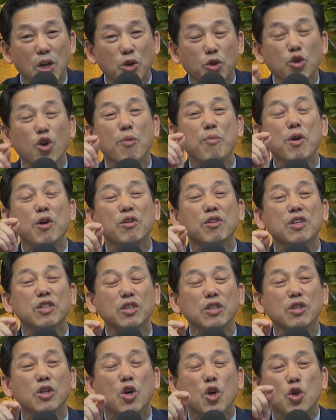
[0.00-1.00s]
그러면 오는
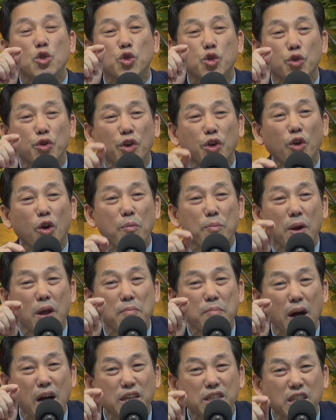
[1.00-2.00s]
것은 죽이고
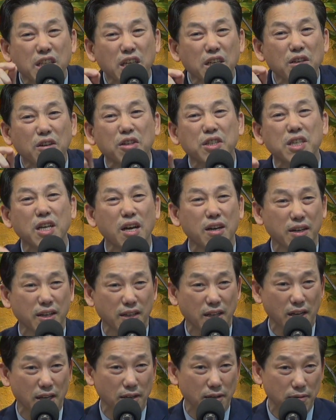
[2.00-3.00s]
멸망시키는 것이라
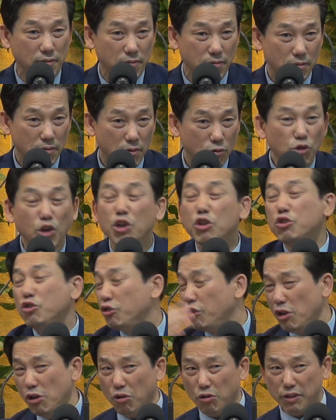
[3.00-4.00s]
그랬다. 우리를
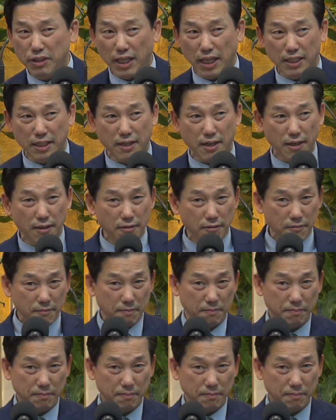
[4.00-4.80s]
죽이려고 한다니까요.